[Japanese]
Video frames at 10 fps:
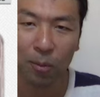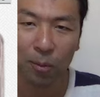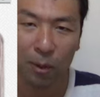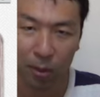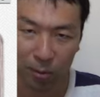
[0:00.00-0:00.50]

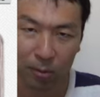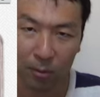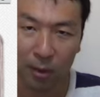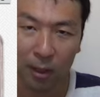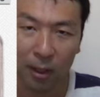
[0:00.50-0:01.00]
見
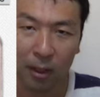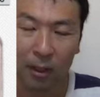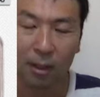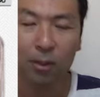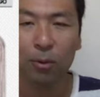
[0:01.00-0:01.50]

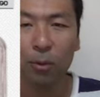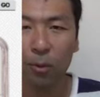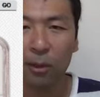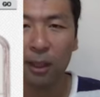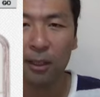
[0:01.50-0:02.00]
るっていうこ
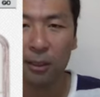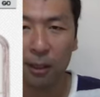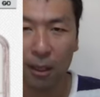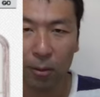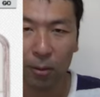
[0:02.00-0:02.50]
となんです
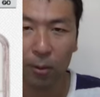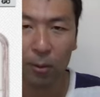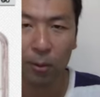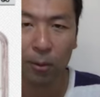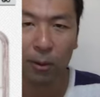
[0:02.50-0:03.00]
けど
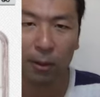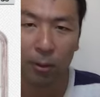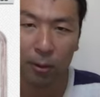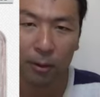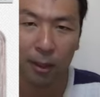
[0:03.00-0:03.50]
これは
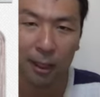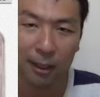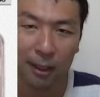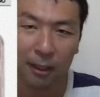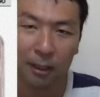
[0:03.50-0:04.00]
今回
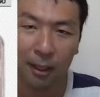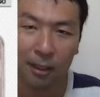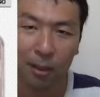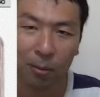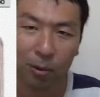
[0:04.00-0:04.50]
例に出し
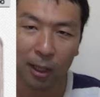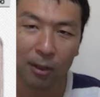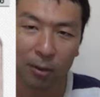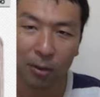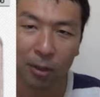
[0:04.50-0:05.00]
た
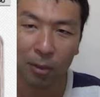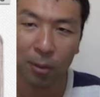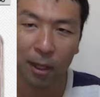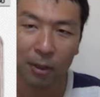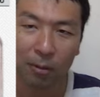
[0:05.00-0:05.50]
モダンコインの
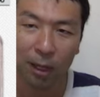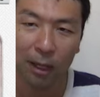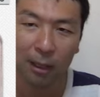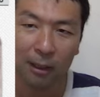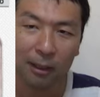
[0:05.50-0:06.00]
場合
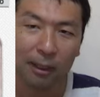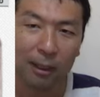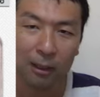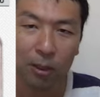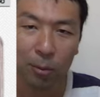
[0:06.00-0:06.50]
は
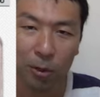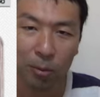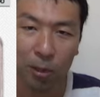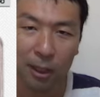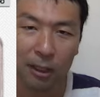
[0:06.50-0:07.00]
そもそ
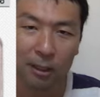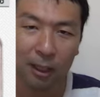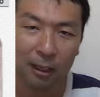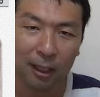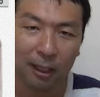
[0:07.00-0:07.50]
も傷
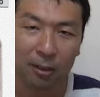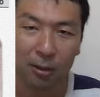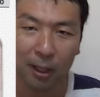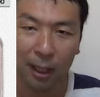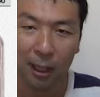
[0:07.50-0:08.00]
がない
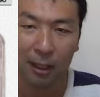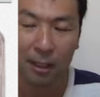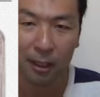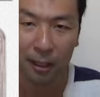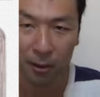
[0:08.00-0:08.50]
ので
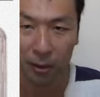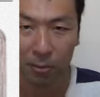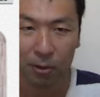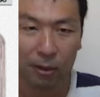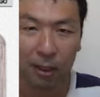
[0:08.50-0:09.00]
比較が
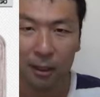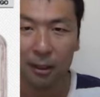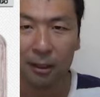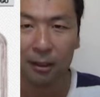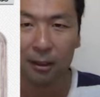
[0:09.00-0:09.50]
難しい
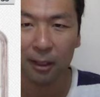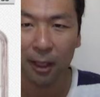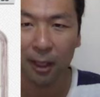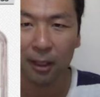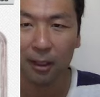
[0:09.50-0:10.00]
んです
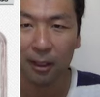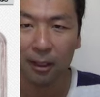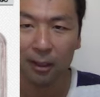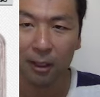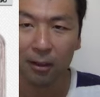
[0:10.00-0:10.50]
が
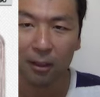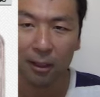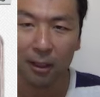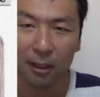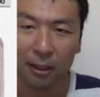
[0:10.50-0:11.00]
逆
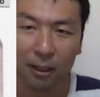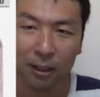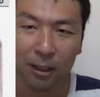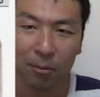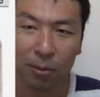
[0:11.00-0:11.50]
に
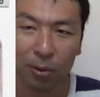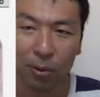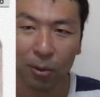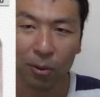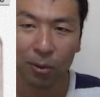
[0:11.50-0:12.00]
現物
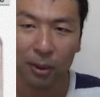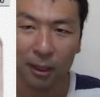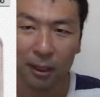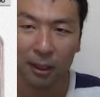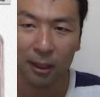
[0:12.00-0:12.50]
の方
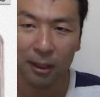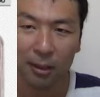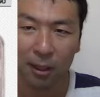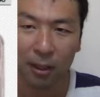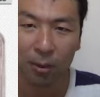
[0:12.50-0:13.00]
に
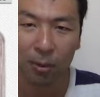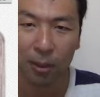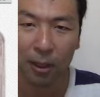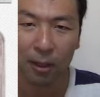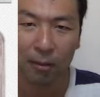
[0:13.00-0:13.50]
傷や汚
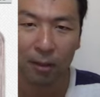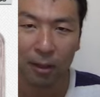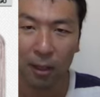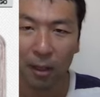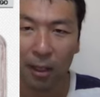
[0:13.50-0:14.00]
れ
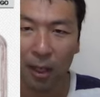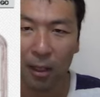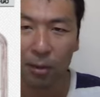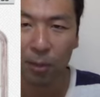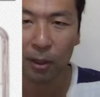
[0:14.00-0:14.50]
が
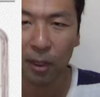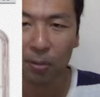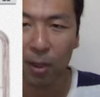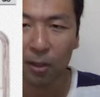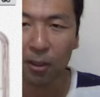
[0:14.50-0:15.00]
ある
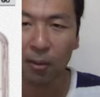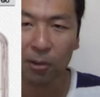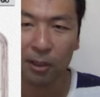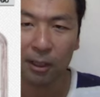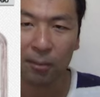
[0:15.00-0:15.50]
ターンもあるか
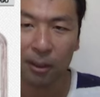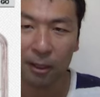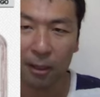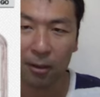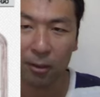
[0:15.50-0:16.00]
もしれま
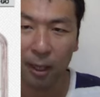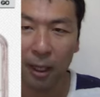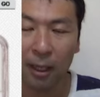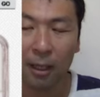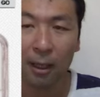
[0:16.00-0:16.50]
せんの
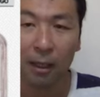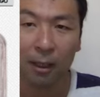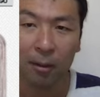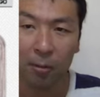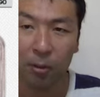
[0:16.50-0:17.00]
で
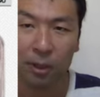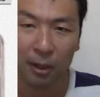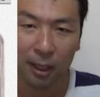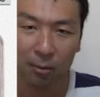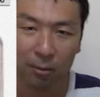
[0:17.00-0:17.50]
もし
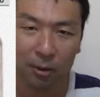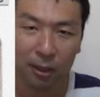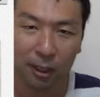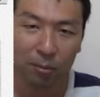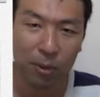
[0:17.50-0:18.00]
現
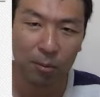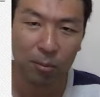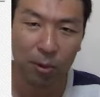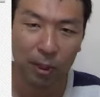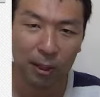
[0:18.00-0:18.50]
物が
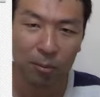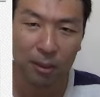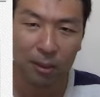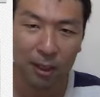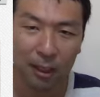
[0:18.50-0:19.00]
ピンボケで
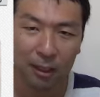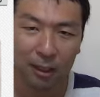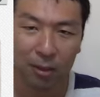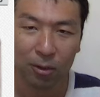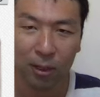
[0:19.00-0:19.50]
見づらいっ
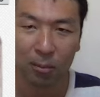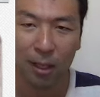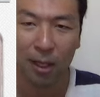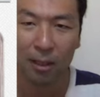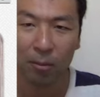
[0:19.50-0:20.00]
ていうような
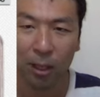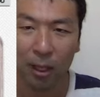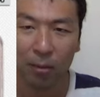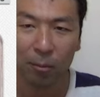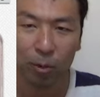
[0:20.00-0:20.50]
場合
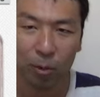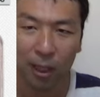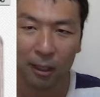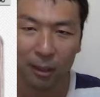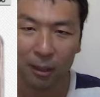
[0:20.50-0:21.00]
はもっと
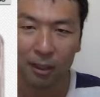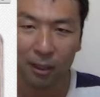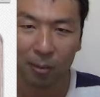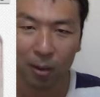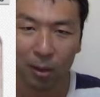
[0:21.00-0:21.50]
はっきりし
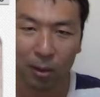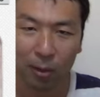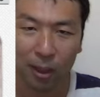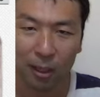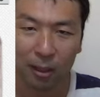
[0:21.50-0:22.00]
たピント
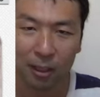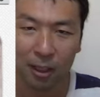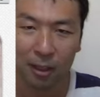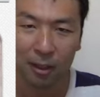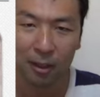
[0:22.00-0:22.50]
があった
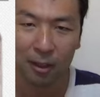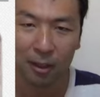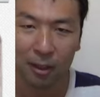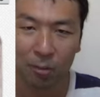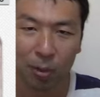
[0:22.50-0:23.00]
写真
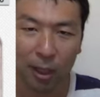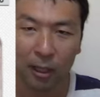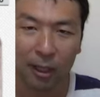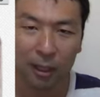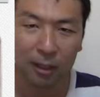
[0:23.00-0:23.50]
もら
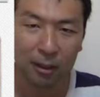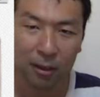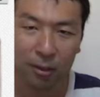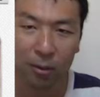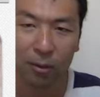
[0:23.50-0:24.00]
えないかっ
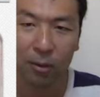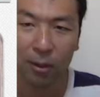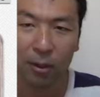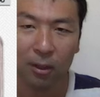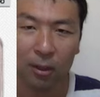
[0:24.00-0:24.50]
ていうのを
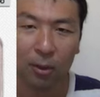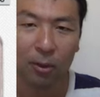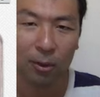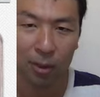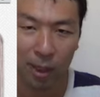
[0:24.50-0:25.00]
要
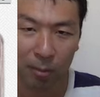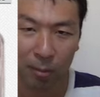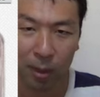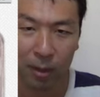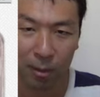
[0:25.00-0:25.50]
求してみ
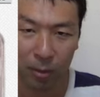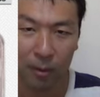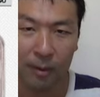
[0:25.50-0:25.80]
ましょ